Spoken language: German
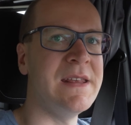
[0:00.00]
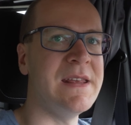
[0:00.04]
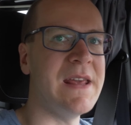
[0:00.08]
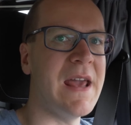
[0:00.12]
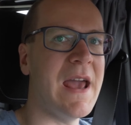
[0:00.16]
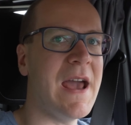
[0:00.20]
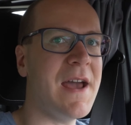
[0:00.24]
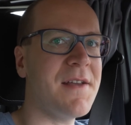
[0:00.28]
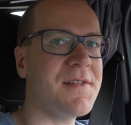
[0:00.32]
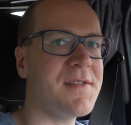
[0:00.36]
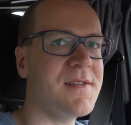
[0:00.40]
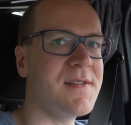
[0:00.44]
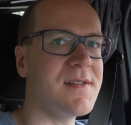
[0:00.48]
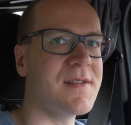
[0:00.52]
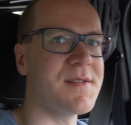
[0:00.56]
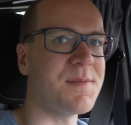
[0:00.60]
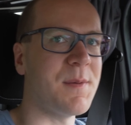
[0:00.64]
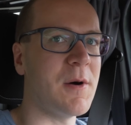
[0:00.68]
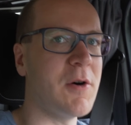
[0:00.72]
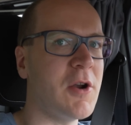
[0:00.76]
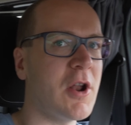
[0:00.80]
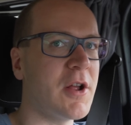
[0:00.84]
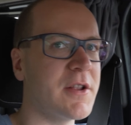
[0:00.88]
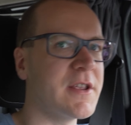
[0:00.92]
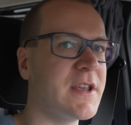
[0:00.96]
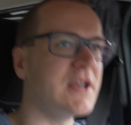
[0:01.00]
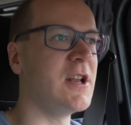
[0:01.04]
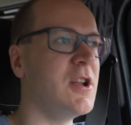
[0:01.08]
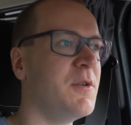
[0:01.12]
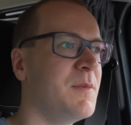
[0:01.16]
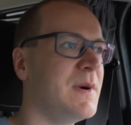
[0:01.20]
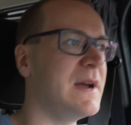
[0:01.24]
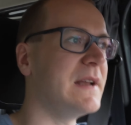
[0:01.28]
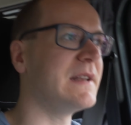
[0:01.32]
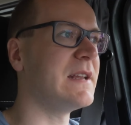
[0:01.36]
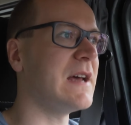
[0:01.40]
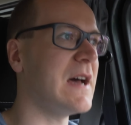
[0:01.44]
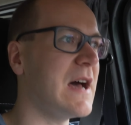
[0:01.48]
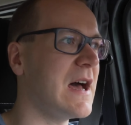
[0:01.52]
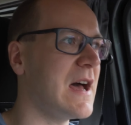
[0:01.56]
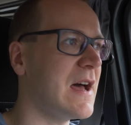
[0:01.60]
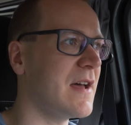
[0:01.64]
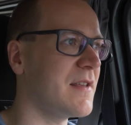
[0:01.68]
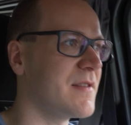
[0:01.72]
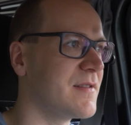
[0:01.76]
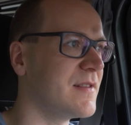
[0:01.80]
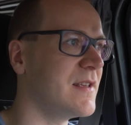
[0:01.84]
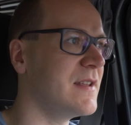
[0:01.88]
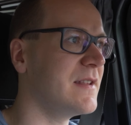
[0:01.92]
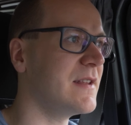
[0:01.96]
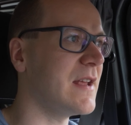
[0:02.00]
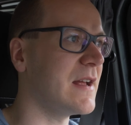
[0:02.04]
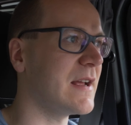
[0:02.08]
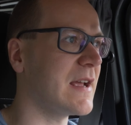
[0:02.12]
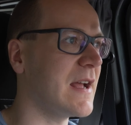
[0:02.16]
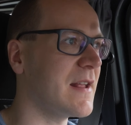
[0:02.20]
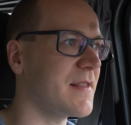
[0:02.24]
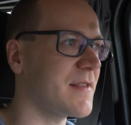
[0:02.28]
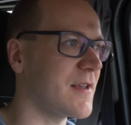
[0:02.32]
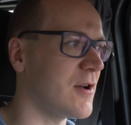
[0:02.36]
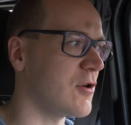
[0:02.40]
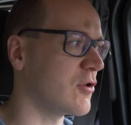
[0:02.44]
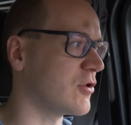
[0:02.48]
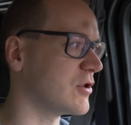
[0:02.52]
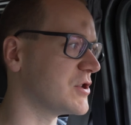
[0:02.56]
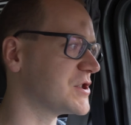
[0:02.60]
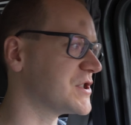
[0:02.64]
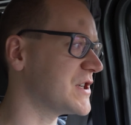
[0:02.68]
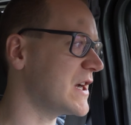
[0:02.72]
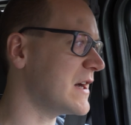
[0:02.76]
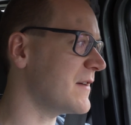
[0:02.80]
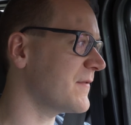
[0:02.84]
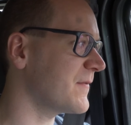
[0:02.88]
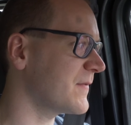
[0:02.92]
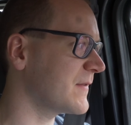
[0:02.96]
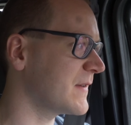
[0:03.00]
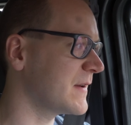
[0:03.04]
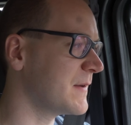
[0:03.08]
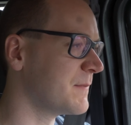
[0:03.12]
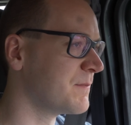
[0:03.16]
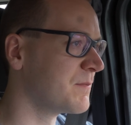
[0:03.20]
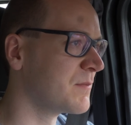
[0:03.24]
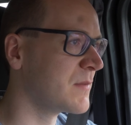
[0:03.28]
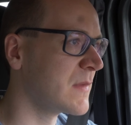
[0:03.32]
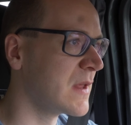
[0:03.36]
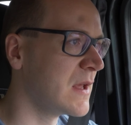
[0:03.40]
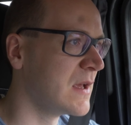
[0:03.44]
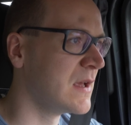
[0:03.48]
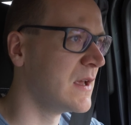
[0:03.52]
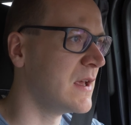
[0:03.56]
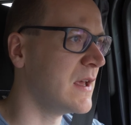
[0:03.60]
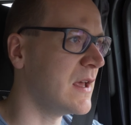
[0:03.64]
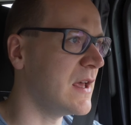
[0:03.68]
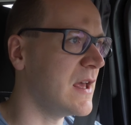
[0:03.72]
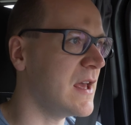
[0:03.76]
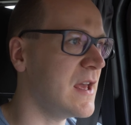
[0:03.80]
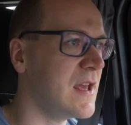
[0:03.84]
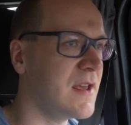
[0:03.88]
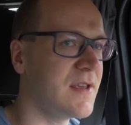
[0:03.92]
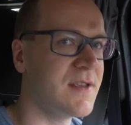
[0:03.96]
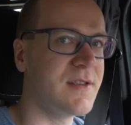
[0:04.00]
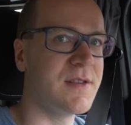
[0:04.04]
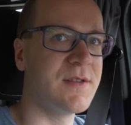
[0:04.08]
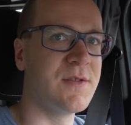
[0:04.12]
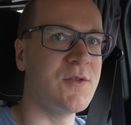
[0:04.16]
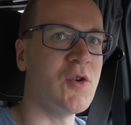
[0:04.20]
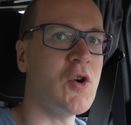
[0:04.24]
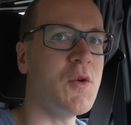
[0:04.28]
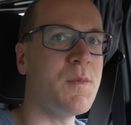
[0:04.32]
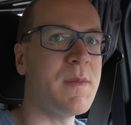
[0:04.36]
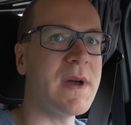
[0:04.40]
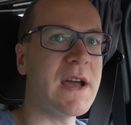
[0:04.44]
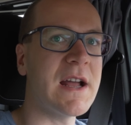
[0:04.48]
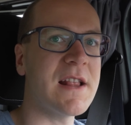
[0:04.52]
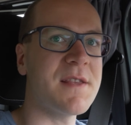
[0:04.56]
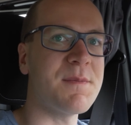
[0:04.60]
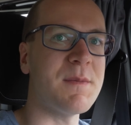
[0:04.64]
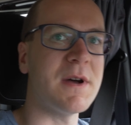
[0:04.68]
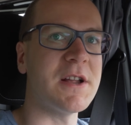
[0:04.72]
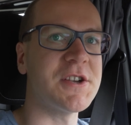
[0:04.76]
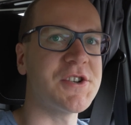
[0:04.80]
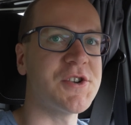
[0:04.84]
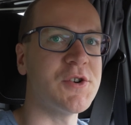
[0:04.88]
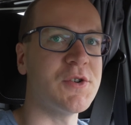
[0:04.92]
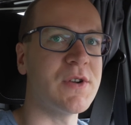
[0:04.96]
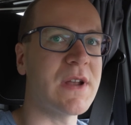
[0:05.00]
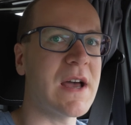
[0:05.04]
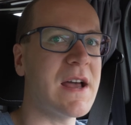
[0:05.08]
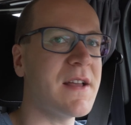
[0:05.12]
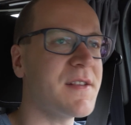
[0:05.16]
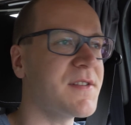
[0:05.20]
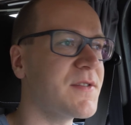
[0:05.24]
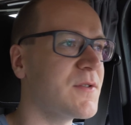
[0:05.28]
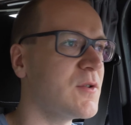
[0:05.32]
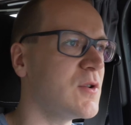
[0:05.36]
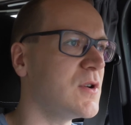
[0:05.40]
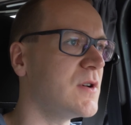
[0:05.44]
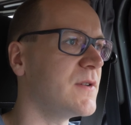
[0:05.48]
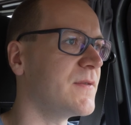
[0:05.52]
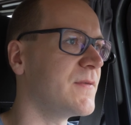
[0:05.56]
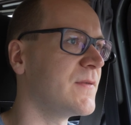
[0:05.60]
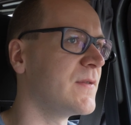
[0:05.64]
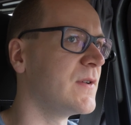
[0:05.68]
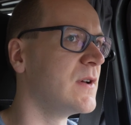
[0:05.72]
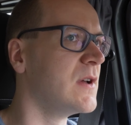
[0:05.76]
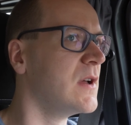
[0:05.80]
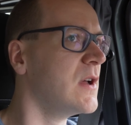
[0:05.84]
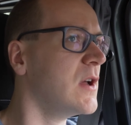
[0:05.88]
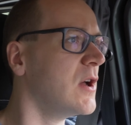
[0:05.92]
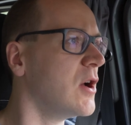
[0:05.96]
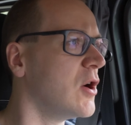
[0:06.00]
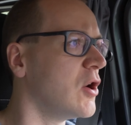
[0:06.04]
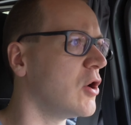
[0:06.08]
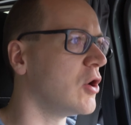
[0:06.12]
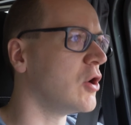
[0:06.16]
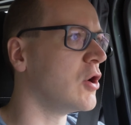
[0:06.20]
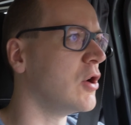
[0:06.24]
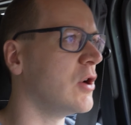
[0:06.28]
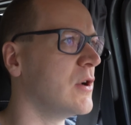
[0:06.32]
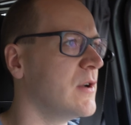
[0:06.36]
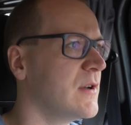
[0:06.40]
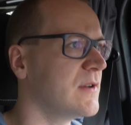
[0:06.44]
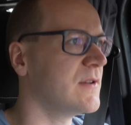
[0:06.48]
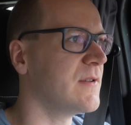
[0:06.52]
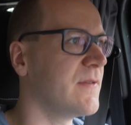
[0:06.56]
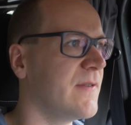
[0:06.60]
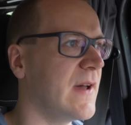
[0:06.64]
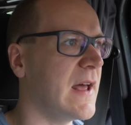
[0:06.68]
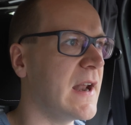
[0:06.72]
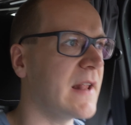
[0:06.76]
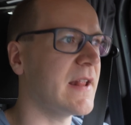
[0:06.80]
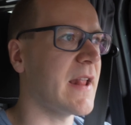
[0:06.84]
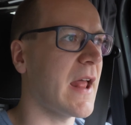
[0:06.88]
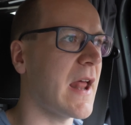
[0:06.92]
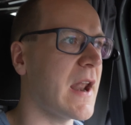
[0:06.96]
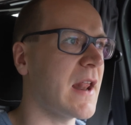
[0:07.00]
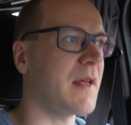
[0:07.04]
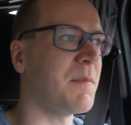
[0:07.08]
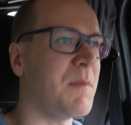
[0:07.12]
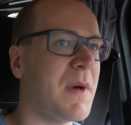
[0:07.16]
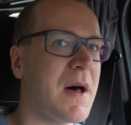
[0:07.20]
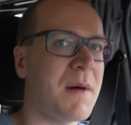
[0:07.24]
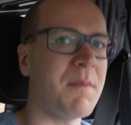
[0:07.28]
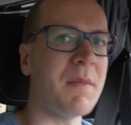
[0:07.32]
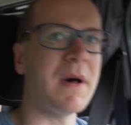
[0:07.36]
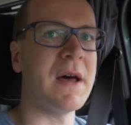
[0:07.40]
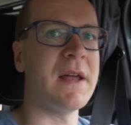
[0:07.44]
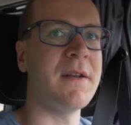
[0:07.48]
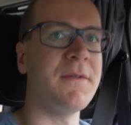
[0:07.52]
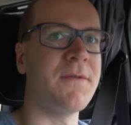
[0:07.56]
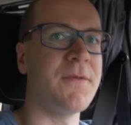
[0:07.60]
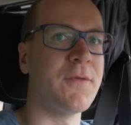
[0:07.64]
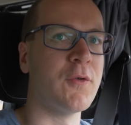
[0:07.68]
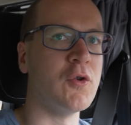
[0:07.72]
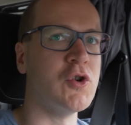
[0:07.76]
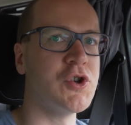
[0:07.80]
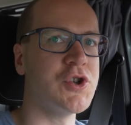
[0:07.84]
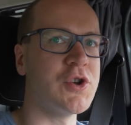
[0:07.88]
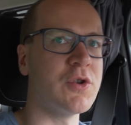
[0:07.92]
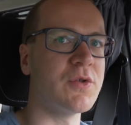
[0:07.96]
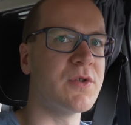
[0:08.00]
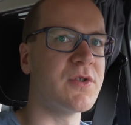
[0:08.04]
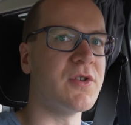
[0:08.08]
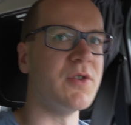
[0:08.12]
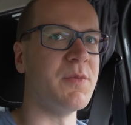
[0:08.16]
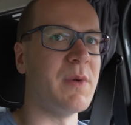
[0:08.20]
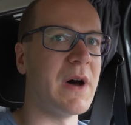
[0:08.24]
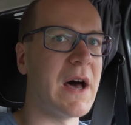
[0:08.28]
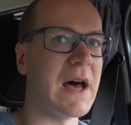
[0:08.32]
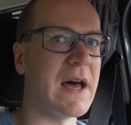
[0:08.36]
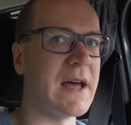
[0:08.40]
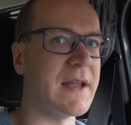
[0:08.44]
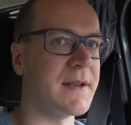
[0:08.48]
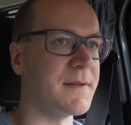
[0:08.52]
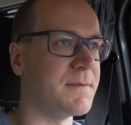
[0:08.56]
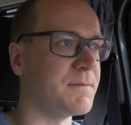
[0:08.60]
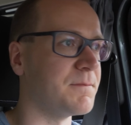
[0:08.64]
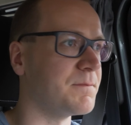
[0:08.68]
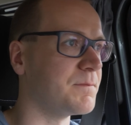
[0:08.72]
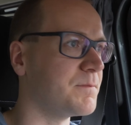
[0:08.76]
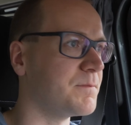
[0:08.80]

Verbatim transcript: Die ersten 200 Kilometer sind dann jetzt auch geschafft. Ich suche mir jetzt mal einen schönen Rasthof und werde da dann mal mein Frühstück zubereiten.